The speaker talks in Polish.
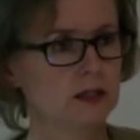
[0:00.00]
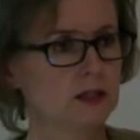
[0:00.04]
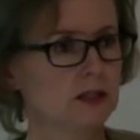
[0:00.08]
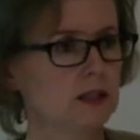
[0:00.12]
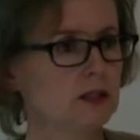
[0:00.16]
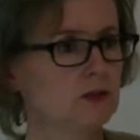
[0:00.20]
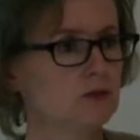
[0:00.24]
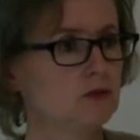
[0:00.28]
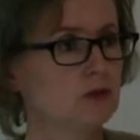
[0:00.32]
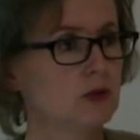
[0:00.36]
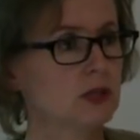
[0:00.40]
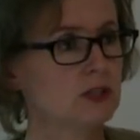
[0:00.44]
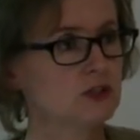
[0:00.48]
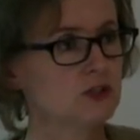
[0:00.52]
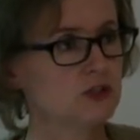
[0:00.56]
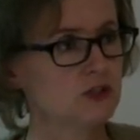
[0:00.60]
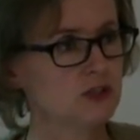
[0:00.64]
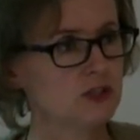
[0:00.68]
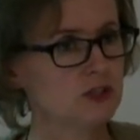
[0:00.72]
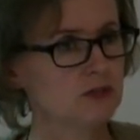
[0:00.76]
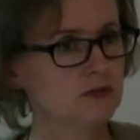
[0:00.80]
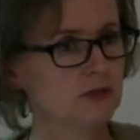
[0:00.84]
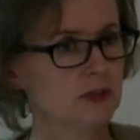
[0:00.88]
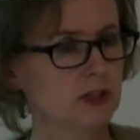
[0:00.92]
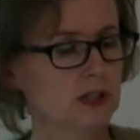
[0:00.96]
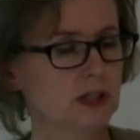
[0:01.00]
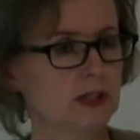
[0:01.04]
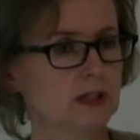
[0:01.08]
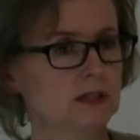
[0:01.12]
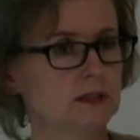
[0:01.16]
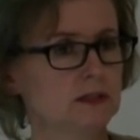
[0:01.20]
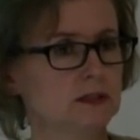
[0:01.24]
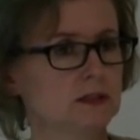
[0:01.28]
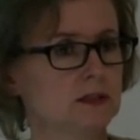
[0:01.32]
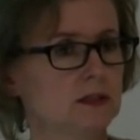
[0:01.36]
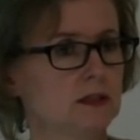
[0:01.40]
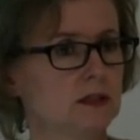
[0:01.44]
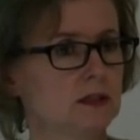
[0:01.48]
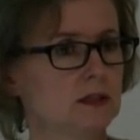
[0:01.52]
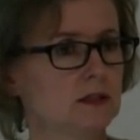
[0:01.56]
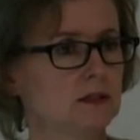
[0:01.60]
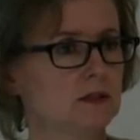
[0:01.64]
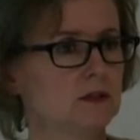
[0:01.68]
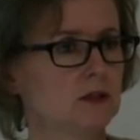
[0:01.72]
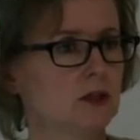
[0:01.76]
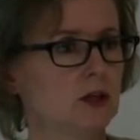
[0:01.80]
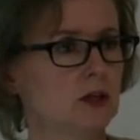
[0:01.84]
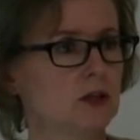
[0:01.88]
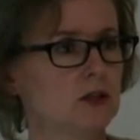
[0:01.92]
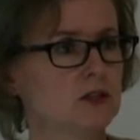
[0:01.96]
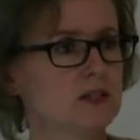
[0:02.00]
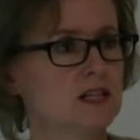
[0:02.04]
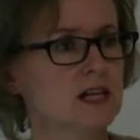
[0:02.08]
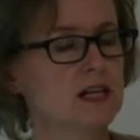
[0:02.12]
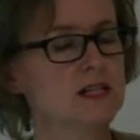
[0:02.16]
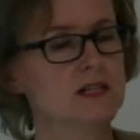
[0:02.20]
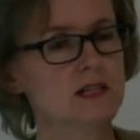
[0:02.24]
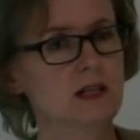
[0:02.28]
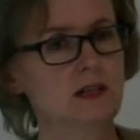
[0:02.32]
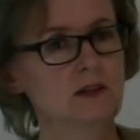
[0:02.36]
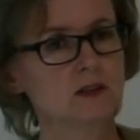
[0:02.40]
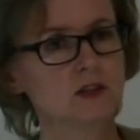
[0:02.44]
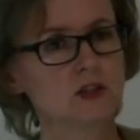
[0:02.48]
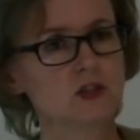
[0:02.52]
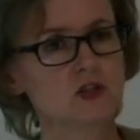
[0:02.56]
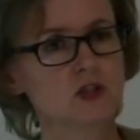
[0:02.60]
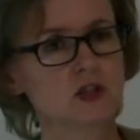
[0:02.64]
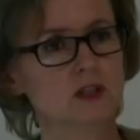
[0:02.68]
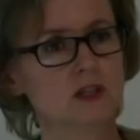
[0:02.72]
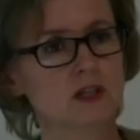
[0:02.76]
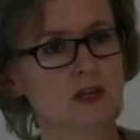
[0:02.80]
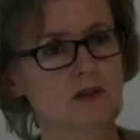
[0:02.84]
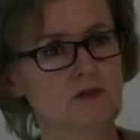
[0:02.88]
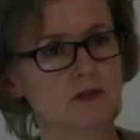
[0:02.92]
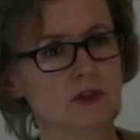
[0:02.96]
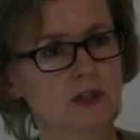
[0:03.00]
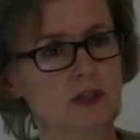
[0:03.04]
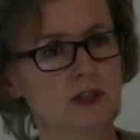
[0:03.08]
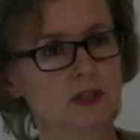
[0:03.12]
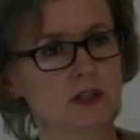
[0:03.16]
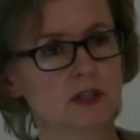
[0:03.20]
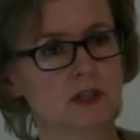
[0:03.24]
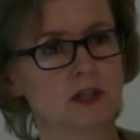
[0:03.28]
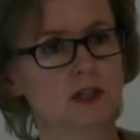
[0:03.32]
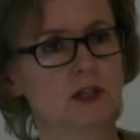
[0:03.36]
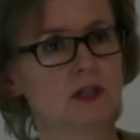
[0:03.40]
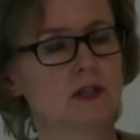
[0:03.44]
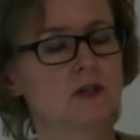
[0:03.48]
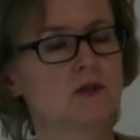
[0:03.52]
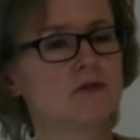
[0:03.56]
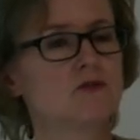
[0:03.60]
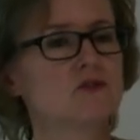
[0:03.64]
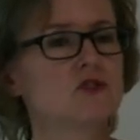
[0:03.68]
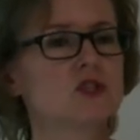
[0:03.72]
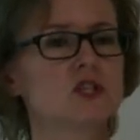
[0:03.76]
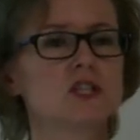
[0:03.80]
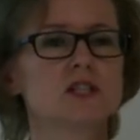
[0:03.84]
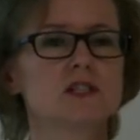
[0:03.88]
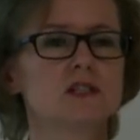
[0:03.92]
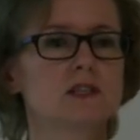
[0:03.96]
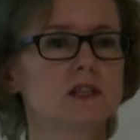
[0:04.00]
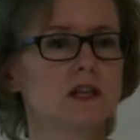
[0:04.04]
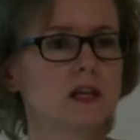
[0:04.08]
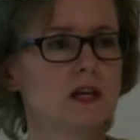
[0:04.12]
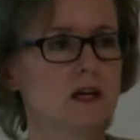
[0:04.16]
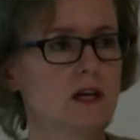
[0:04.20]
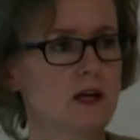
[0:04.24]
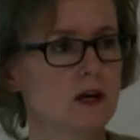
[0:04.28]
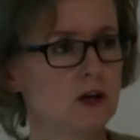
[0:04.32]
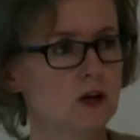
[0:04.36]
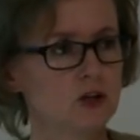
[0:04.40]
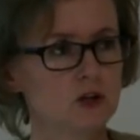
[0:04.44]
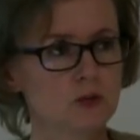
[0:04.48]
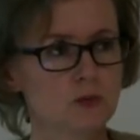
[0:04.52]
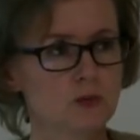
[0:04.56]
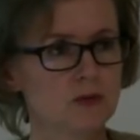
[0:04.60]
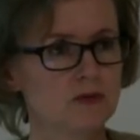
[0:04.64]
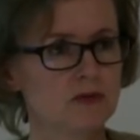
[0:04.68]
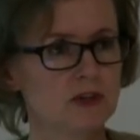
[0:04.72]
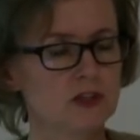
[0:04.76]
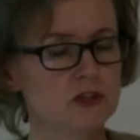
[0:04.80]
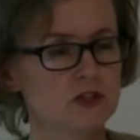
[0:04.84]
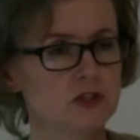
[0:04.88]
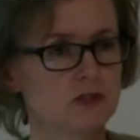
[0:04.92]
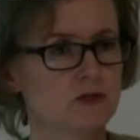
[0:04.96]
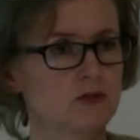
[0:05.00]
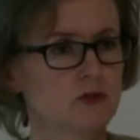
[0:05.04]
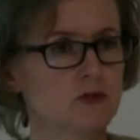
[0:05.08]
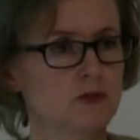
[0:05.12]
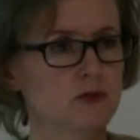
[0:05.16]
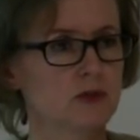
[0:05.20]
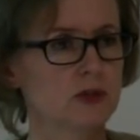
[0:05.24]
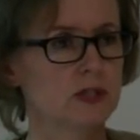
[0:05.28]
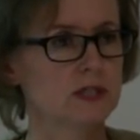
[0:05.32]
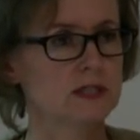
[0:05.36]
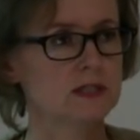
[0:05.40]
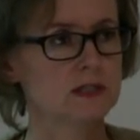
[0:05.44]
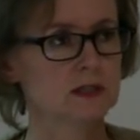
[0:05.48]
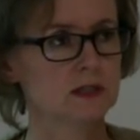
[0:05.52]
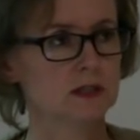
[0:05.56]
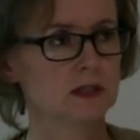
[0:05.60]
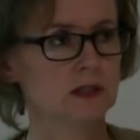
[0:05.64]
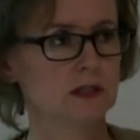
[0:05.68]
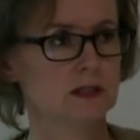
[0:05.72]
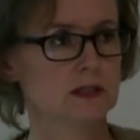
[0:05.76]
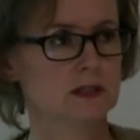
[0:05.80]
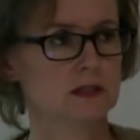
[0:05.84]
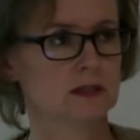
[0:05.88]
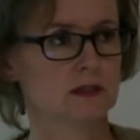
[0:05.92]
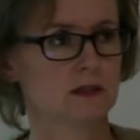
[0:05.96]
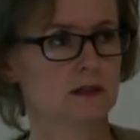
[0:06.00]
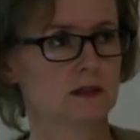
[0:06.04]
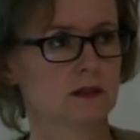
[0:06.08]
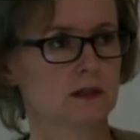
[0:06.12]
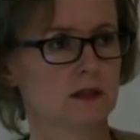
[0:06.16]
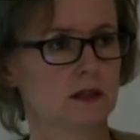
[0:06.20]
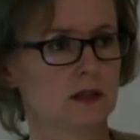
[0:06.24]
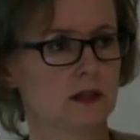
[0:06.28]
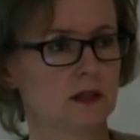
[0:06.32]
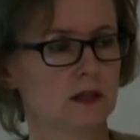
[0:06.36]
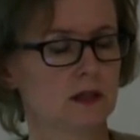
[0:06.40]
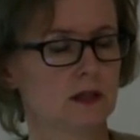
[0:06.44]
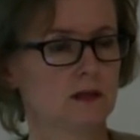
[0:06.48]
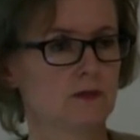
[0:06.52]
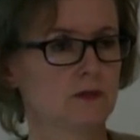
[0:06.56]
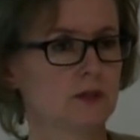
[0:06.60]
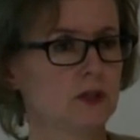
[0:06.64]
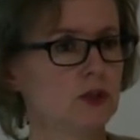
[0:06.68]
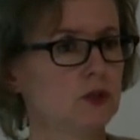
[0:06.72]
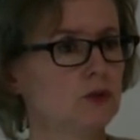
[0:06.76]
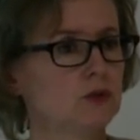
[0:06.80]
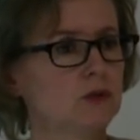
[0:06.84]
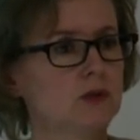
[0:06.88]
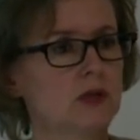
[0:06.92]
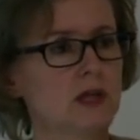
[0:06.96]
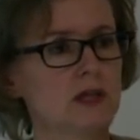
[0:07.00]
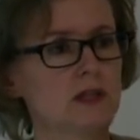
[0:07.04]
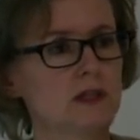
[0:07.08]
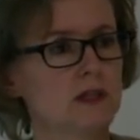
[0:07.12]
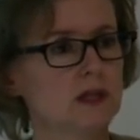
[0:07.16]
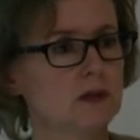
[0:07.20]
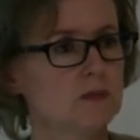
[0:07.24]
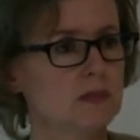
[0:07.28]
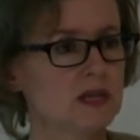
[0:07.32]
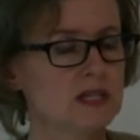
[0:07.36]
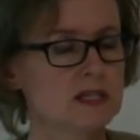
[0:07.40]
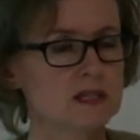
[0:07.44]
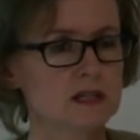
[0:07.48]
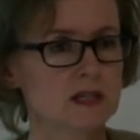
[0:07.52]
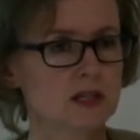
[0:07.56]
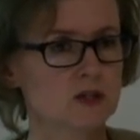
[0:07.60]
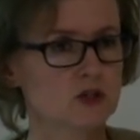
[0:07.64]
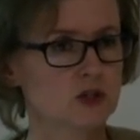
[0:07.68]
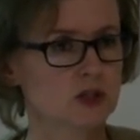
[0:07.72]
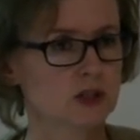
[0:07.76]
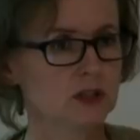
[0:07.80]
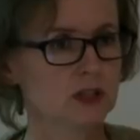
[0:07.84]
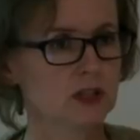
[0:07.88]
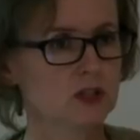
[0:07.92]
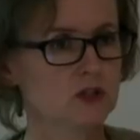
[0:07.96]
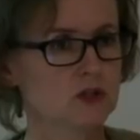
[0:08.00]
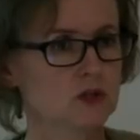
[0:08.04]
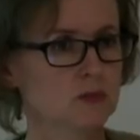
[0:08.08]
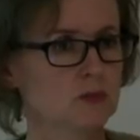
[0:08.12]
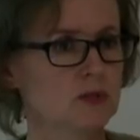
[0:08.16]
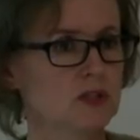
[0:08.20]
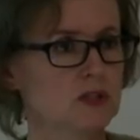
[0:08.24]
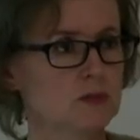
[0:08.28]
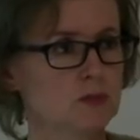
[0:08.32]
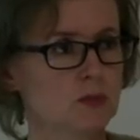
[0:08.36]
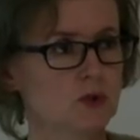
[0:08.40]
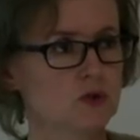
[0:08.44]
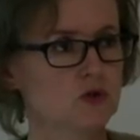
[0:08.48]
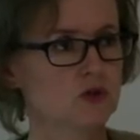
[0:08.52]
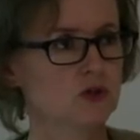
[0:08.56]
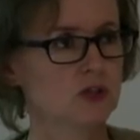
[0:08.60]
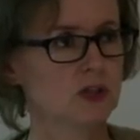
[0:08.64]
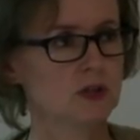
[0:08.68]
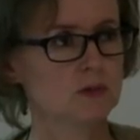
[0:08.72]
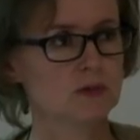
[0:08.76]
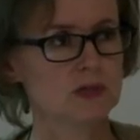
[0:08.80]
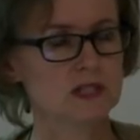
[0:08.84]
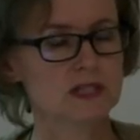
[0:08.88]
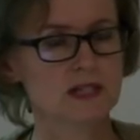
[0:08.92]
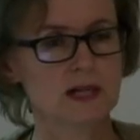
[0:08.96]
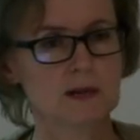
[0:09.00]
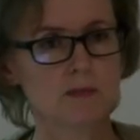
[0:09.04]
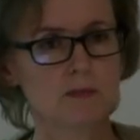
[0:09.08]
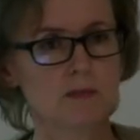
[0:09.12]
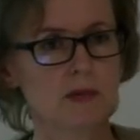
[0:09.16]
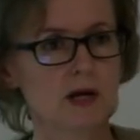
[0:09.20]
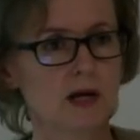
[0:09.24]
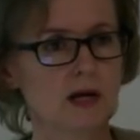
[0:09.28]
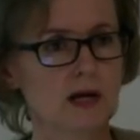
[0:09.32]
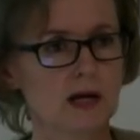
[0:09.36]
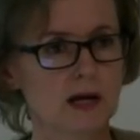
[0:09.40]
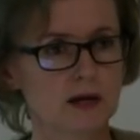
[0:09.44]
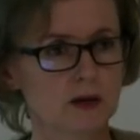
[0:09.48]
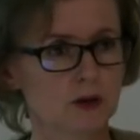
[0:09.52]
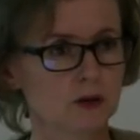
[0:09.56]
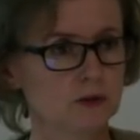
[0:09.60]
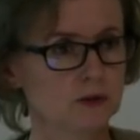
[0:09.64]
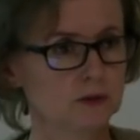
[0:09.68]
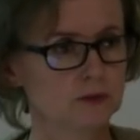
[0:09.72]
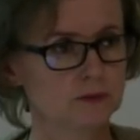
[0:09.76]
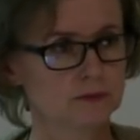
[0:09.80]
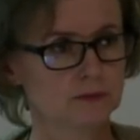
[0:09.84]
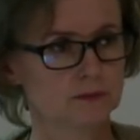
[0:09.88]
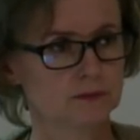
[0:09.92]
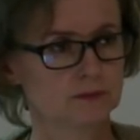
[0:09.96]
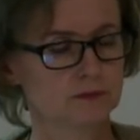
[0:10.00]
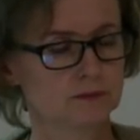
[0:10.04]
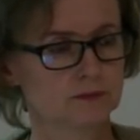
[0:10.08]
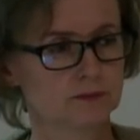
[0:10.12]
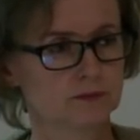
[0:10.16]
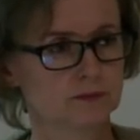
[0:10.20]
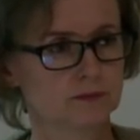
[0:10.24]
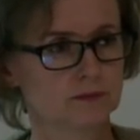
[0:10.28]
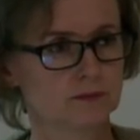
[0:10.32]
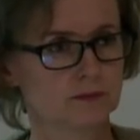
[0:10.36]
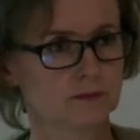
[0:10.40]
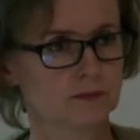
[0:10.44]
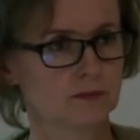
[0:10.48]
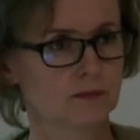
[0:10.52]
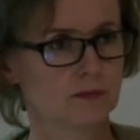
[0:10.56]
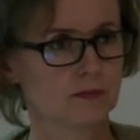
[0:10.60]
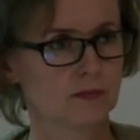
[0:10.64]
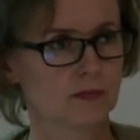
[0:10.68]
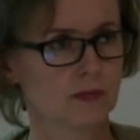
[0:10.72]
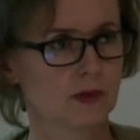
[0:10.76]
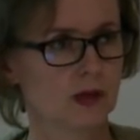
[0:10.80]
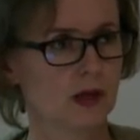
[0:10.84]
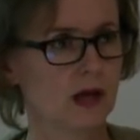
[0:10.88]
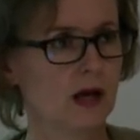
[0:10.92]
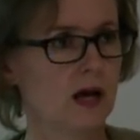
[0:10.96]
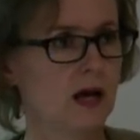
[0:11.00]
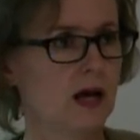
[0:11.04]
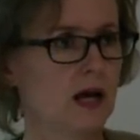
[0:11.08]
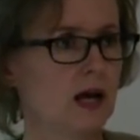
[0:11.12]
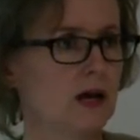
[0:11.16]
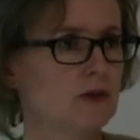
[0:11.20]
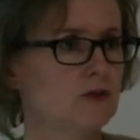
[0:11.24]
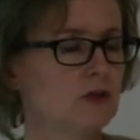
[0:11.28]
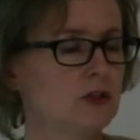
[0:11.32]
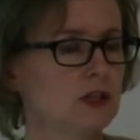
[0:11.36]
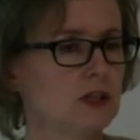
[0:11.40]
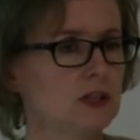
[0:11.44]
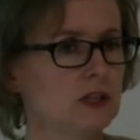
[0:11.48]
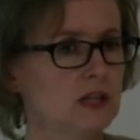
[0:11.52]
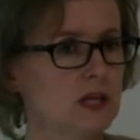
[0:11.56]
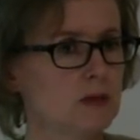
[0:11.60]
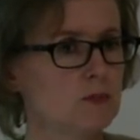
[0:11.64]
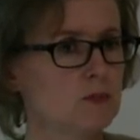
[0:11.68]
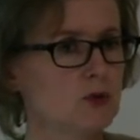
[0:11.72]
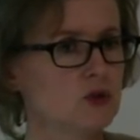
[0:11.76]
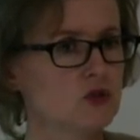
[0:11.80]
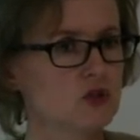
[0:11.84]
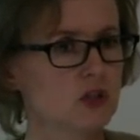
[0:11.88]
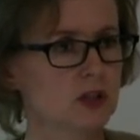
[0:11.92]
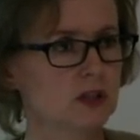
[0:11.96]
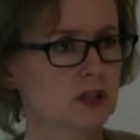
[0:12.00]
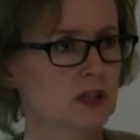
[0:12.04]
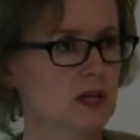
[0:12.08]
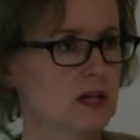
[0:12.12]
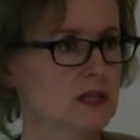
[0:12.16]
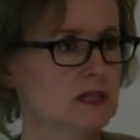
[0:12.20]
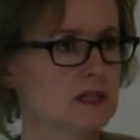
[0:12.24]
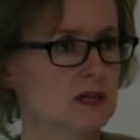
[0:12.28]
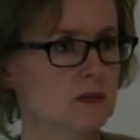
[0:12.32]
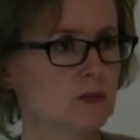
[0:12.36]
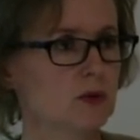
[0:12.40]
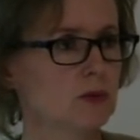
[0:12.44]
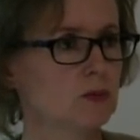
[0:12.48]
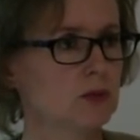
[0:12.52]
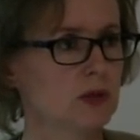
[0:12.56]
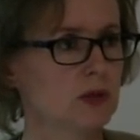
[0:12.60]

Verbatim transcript: I właściwie to zasadnicze trawienie wszystkiego odbywa się w dwunastnicy. I tutaj nie ma znaczenia, czy my spożyjemy sam makaron, a w innej porze dnia samo